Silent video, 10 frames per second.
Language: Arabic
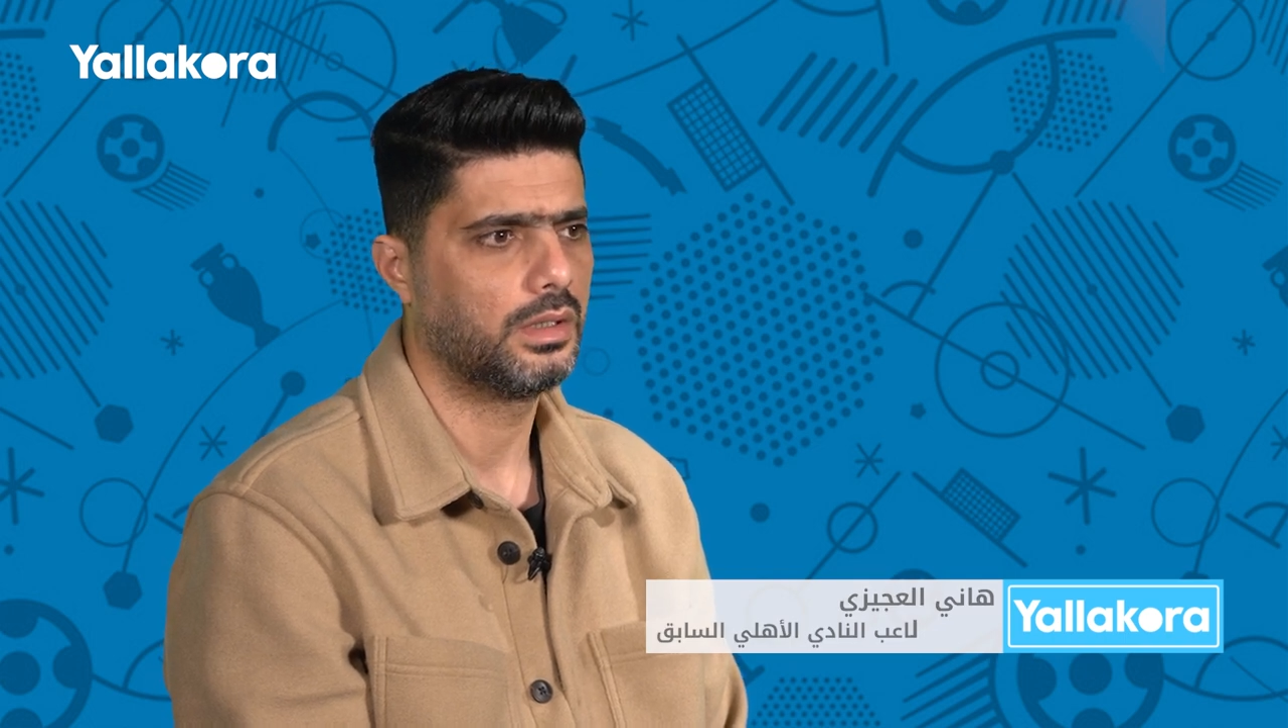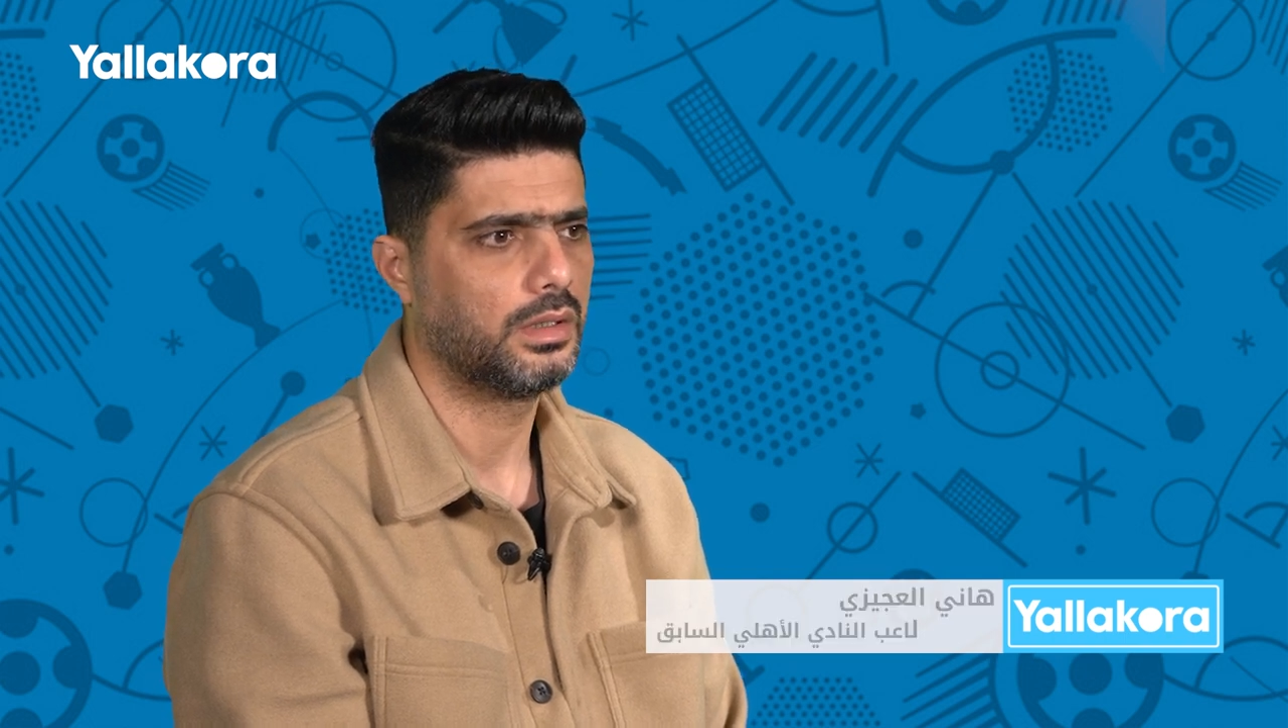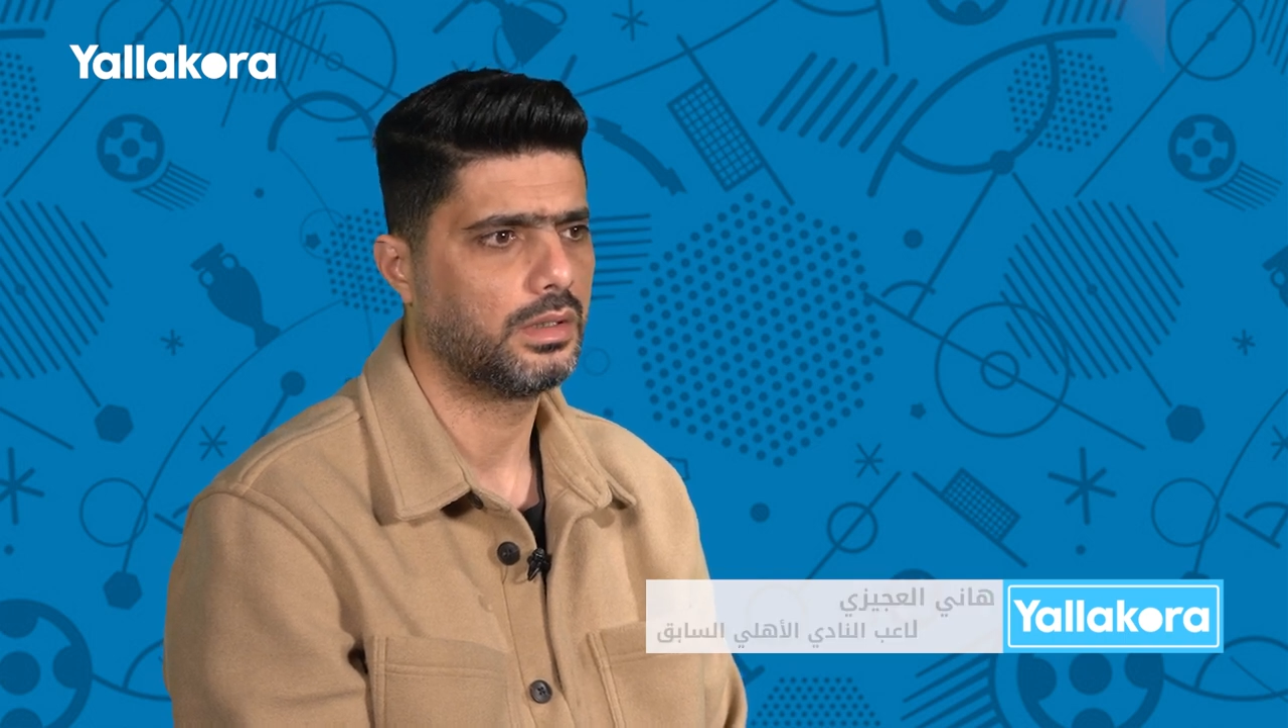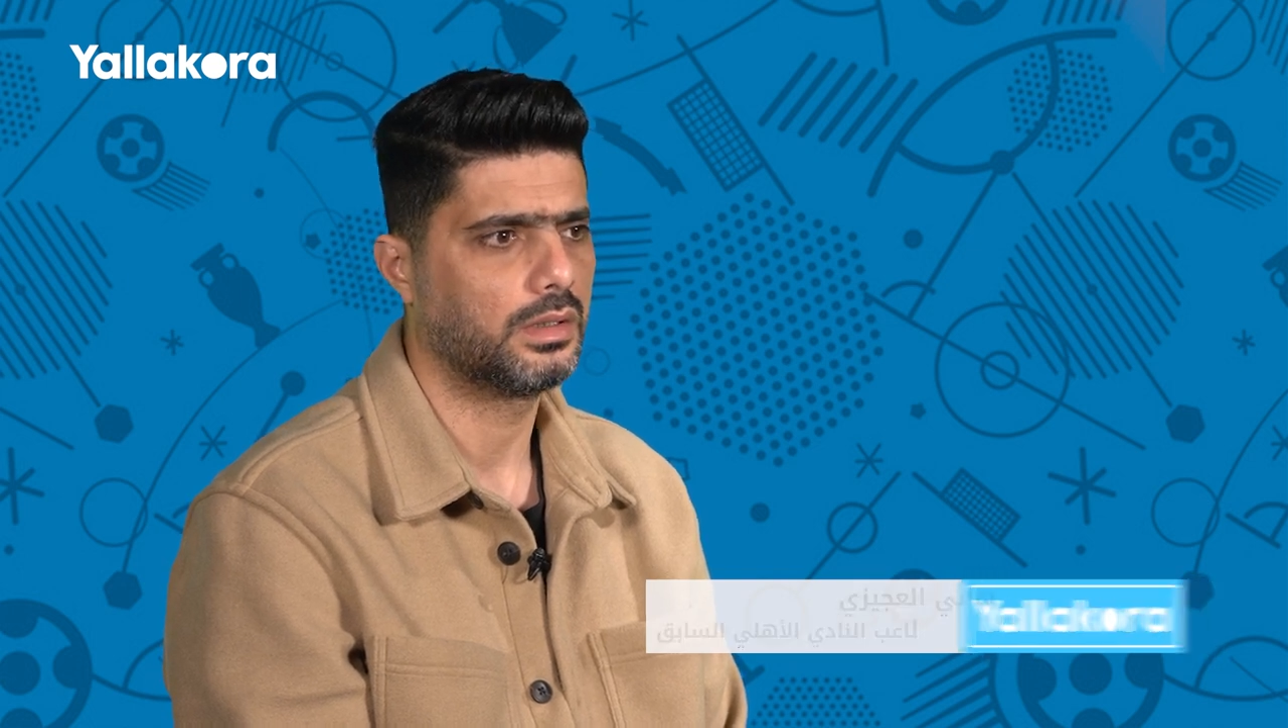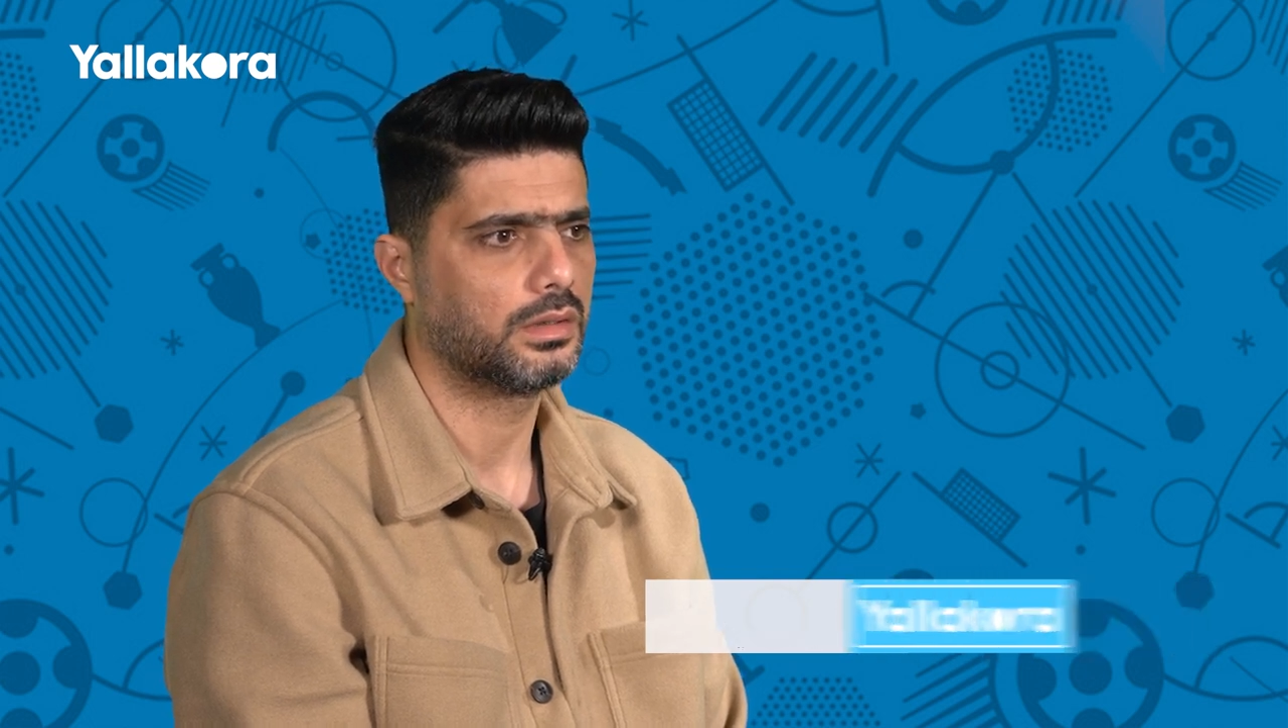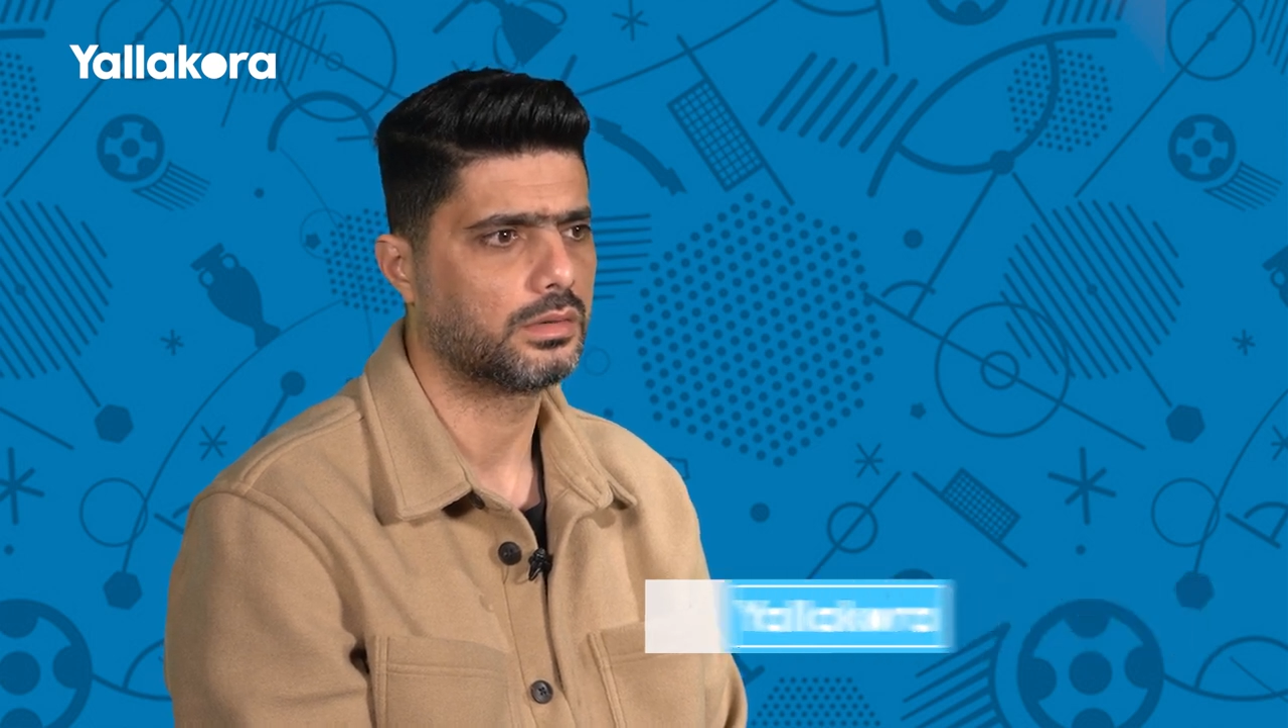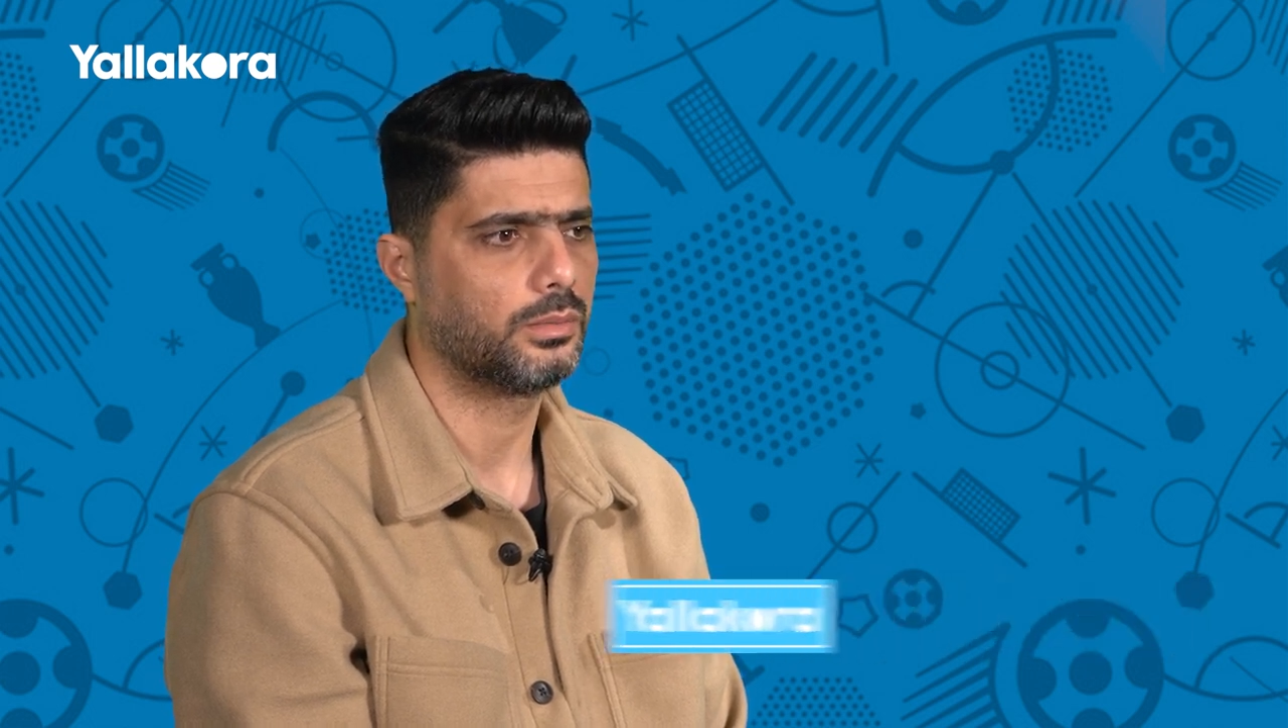آه،